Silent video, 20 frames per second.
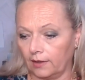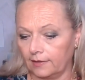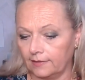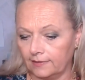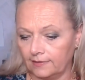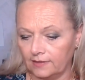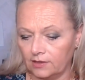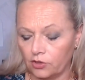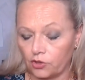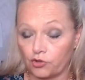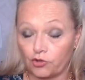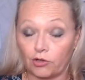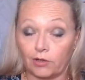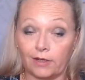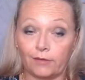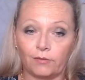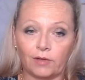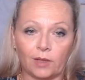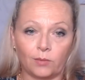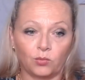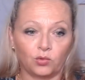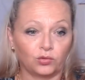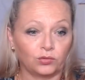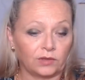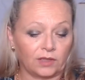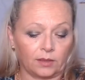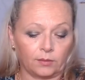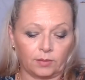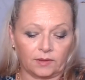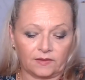un signe, j'enlève la
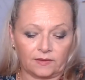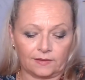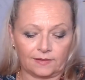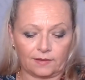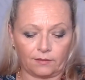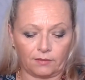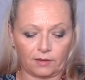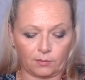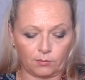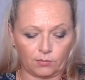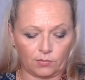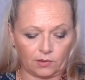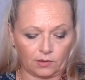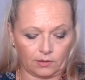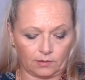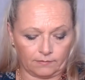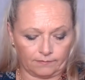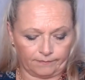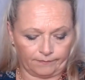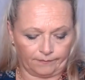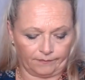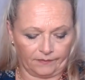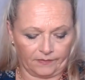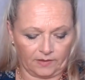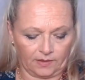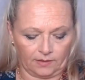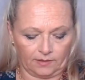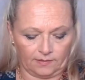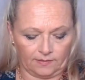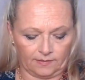montre hein, parce que ça va
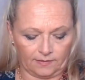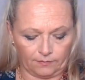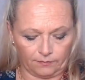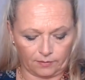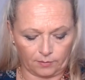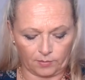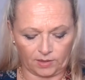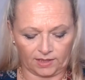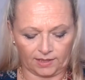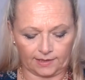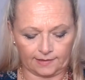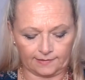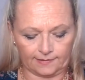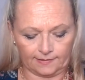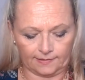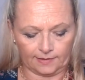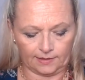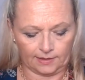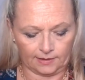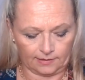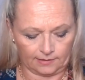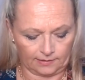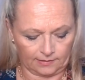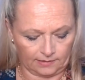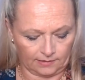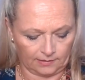m'agacer.